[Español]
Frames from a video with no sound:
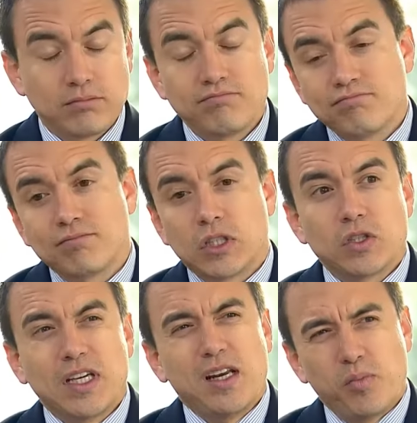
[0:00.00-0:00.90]
Entonces
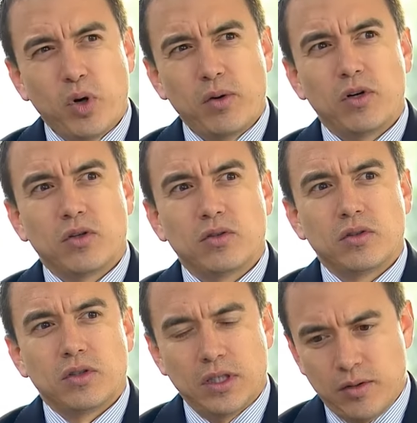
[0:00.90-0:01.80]
el pueblo,
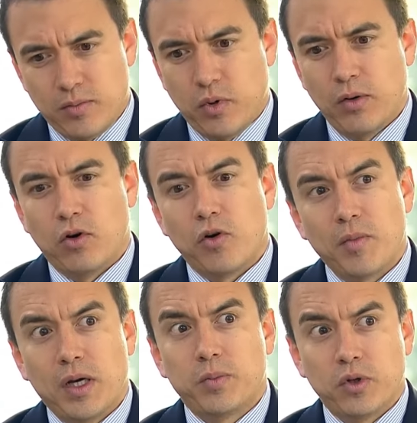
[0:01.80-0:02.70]
el pueblo, los más
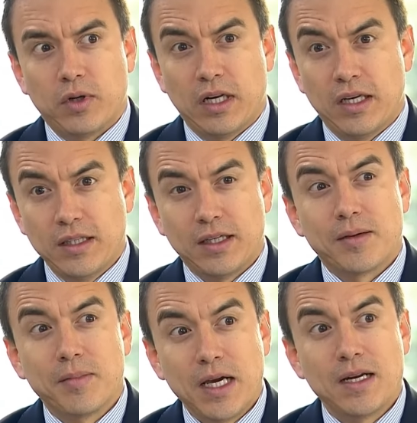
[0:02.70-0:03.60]
pobres, la gente que
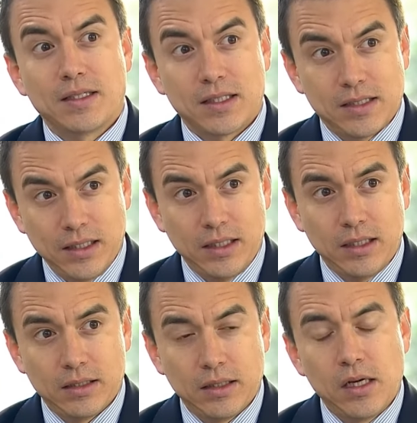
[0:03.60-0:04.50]
más necesita,
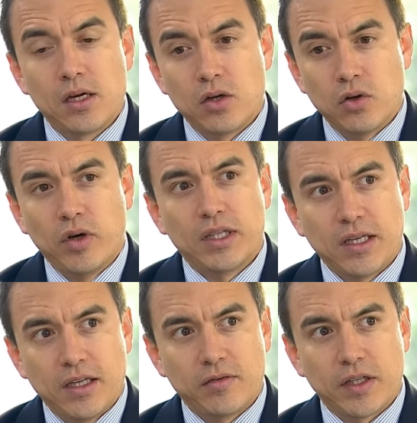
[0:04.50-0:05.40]
no estaría
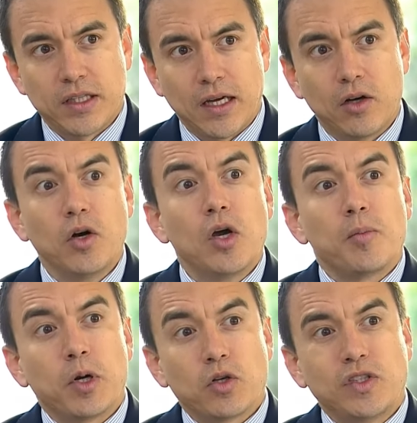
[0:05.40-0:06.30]
afectado, pero
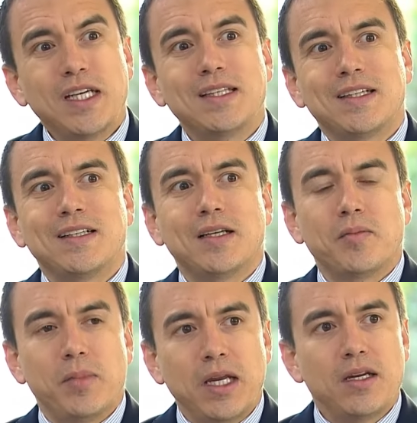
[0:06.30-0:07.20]
sí estarían
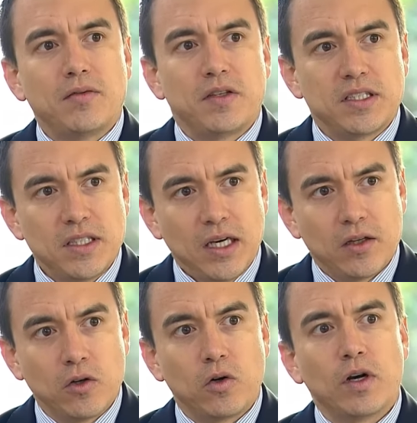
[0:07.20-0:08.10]
beneficiados
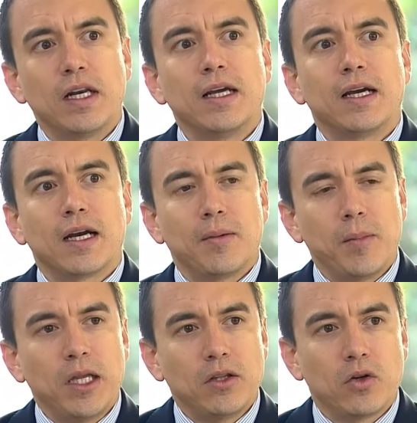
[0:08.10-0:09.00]
con el
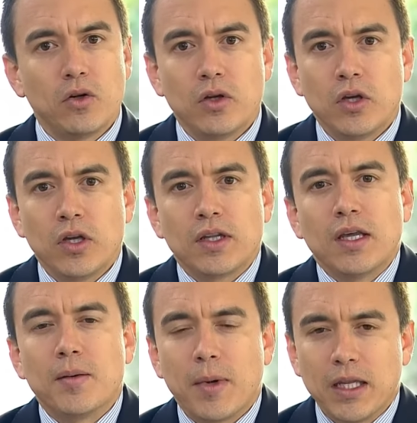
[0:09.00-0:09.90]
incremento de
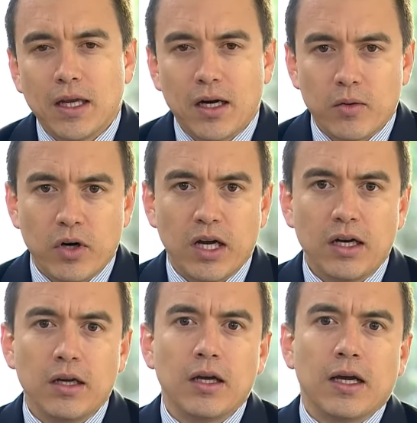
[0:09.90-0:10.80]
demanda laboral
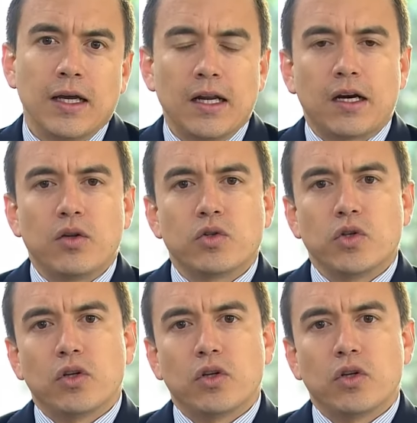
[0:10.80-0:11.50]
en la reducción del